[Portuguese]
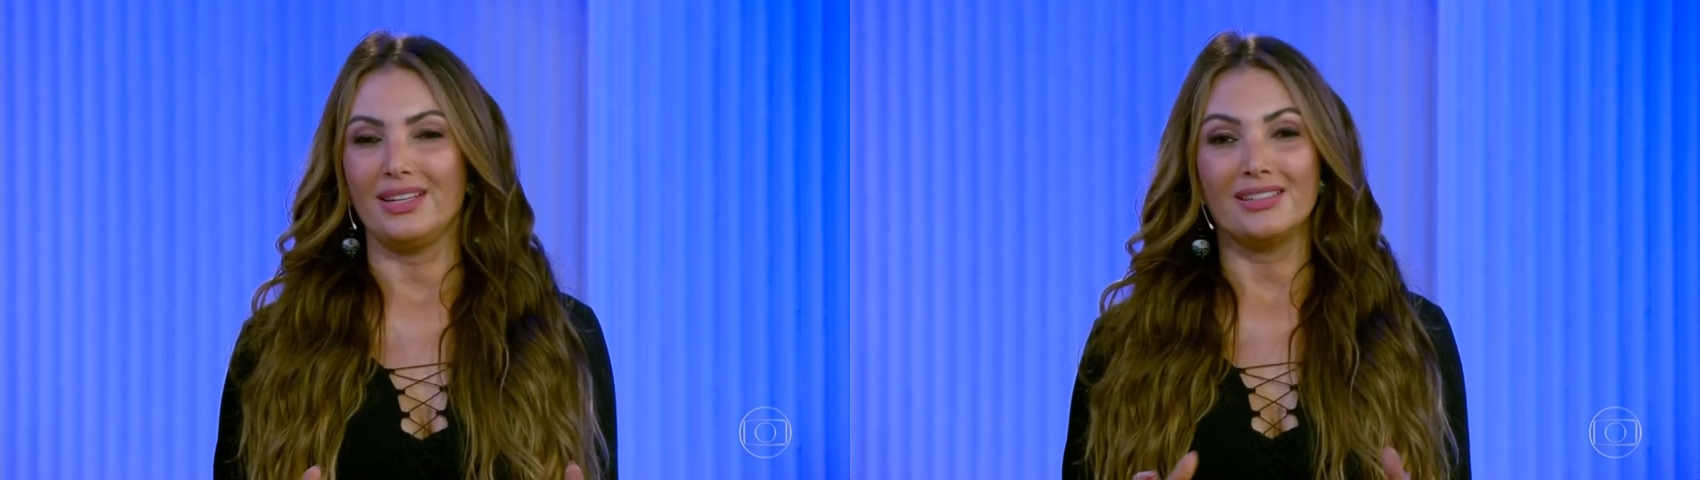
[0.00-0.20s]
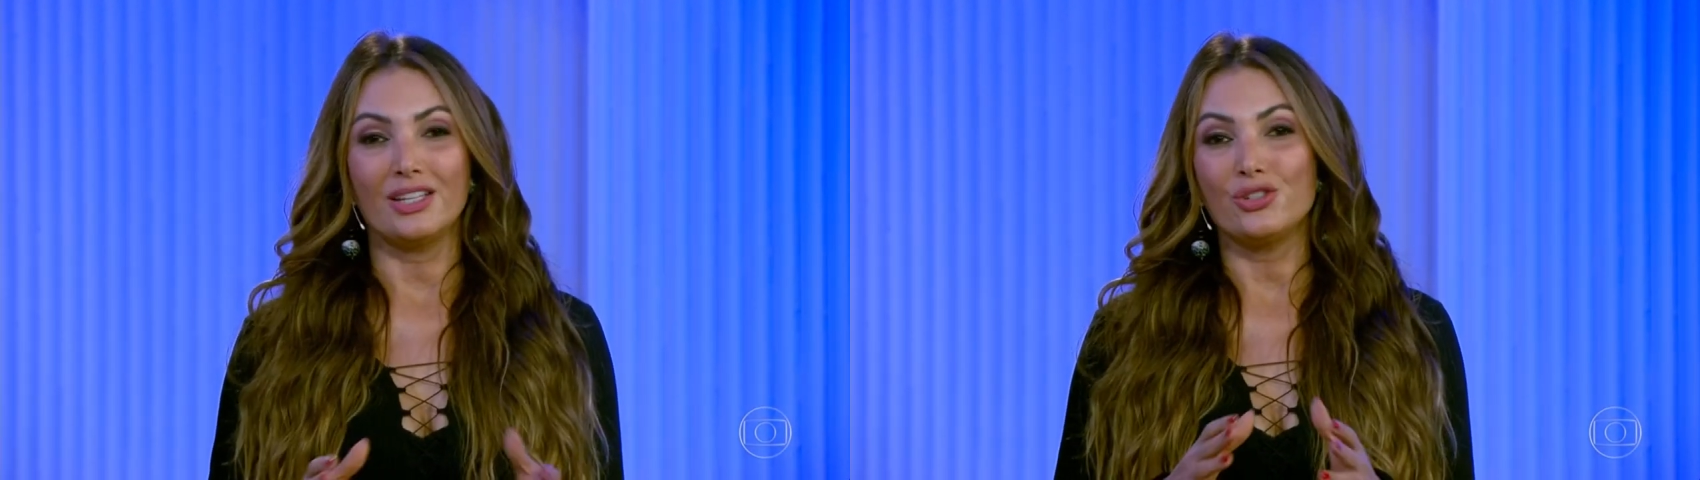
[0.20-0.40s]

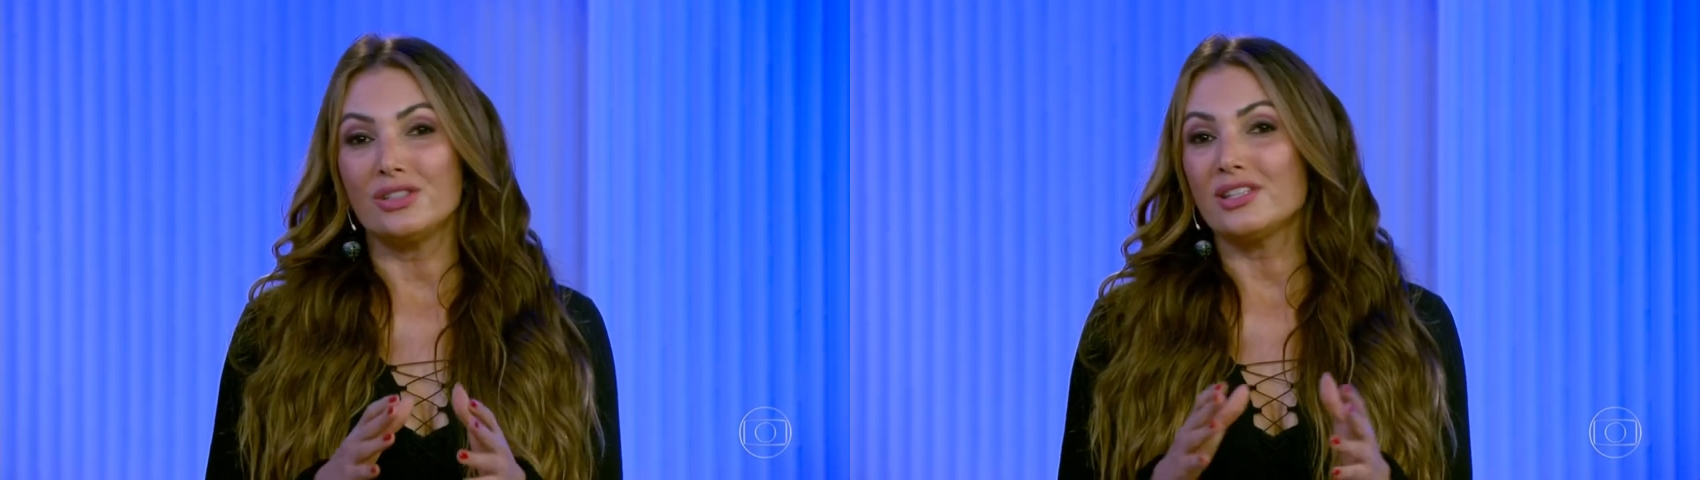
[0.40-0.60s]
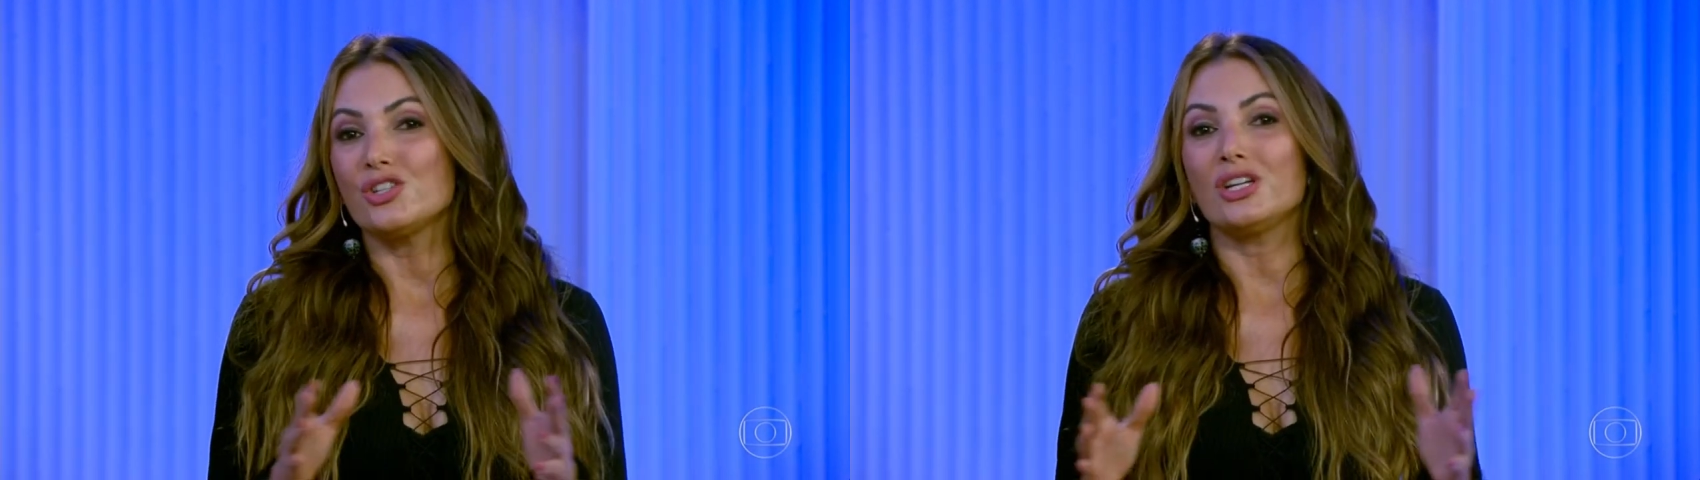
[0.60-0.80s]
a essa
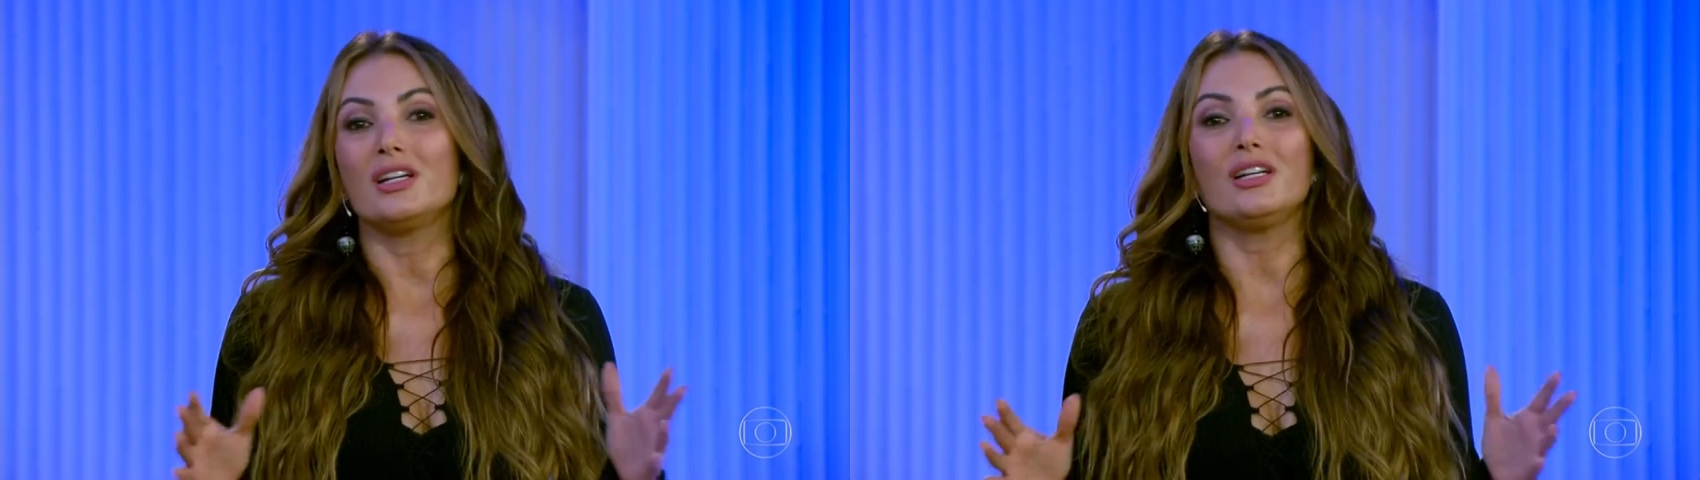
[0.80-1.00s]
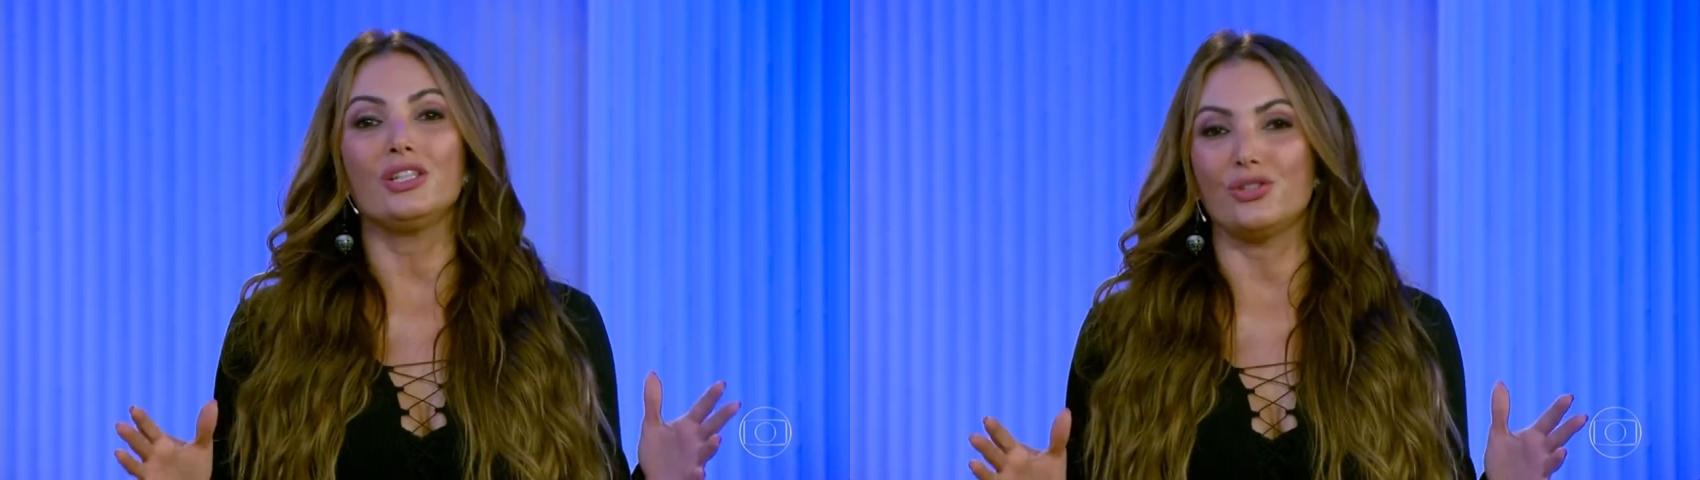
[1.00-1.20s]
artista
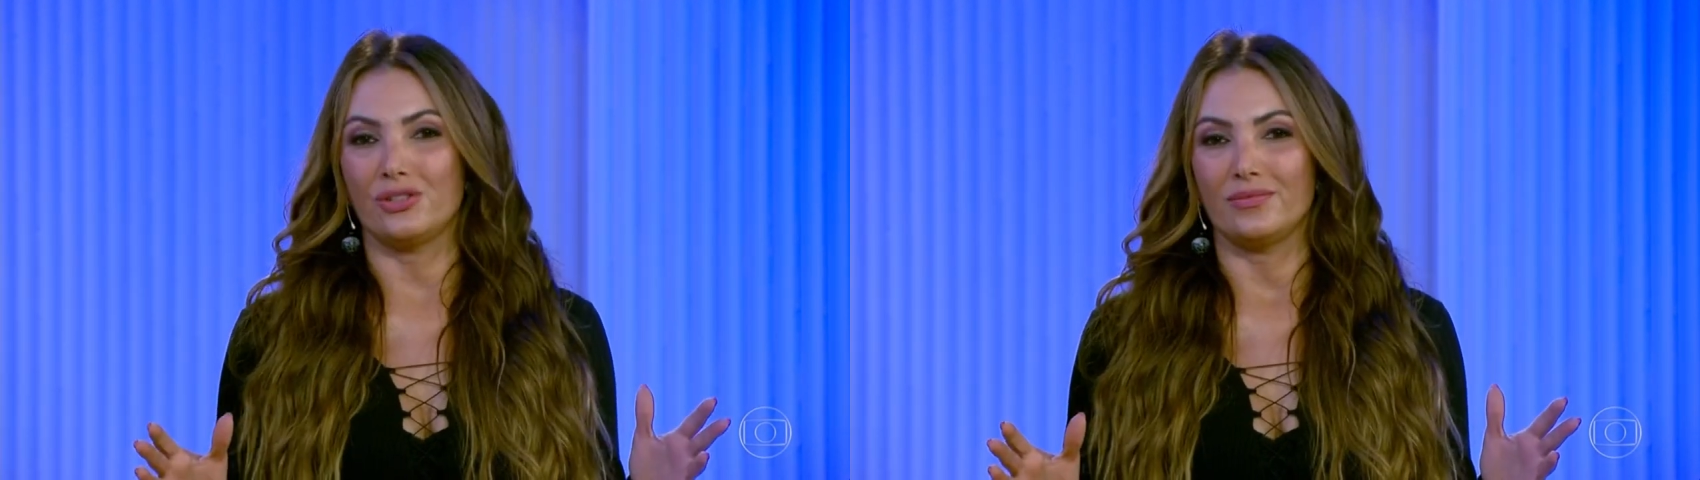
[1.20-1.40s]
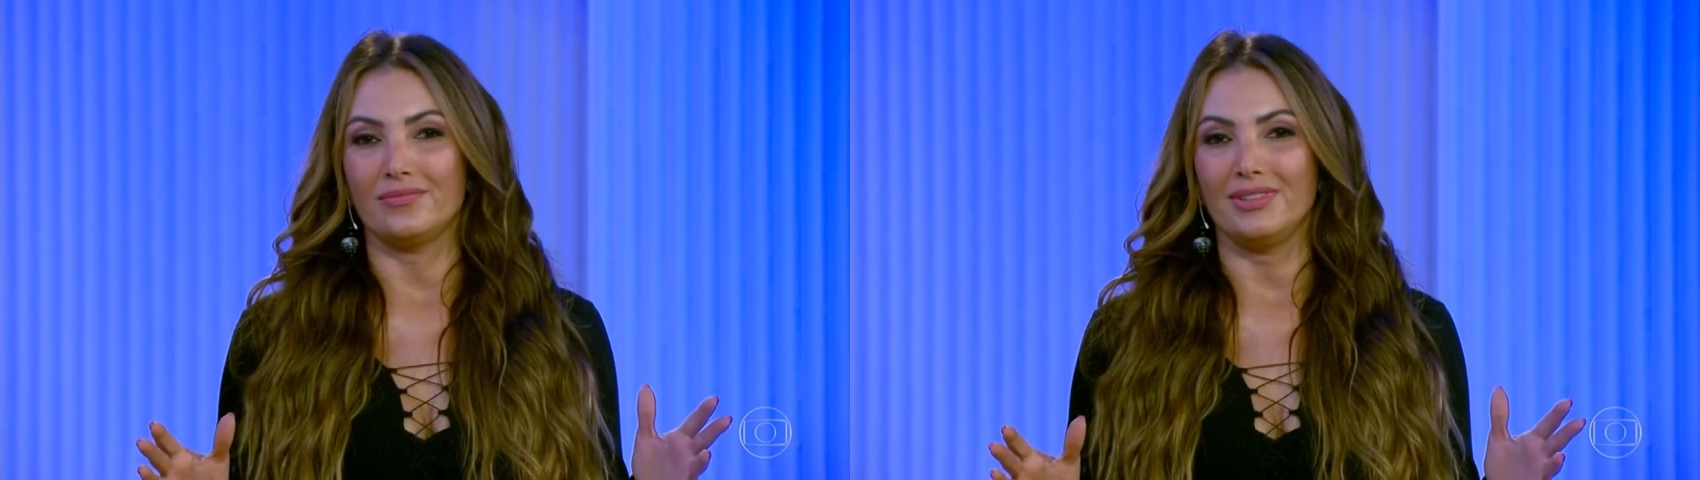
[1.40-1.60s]

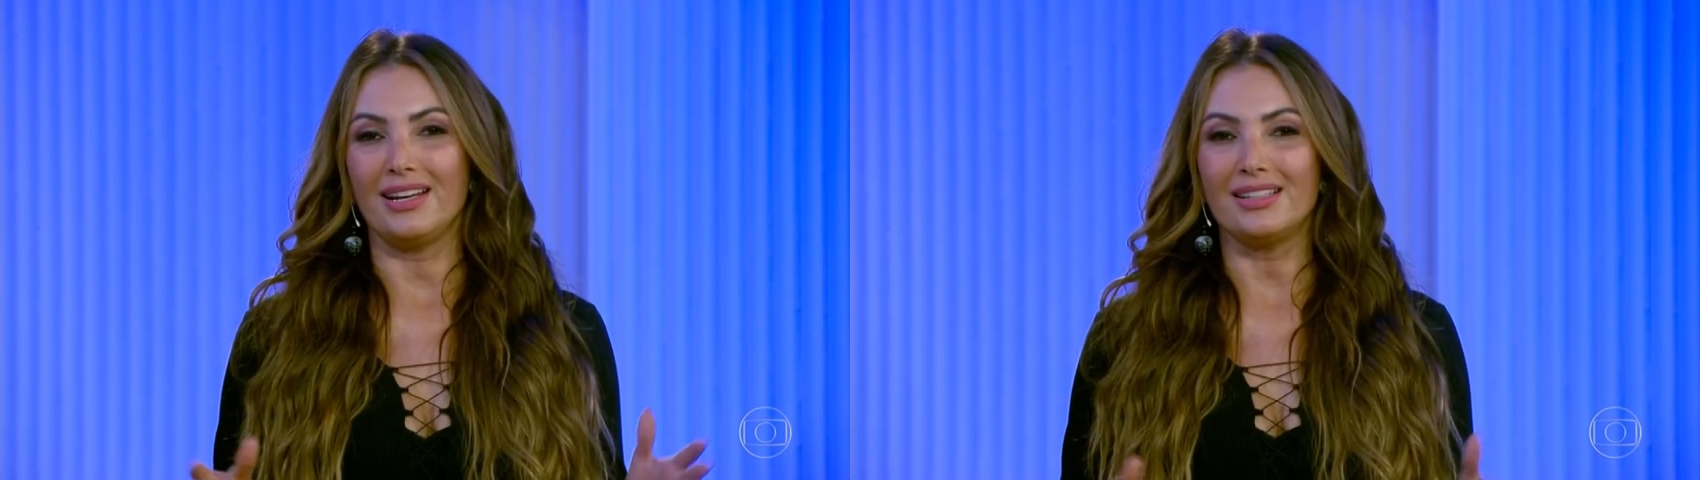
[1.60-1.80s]
gigante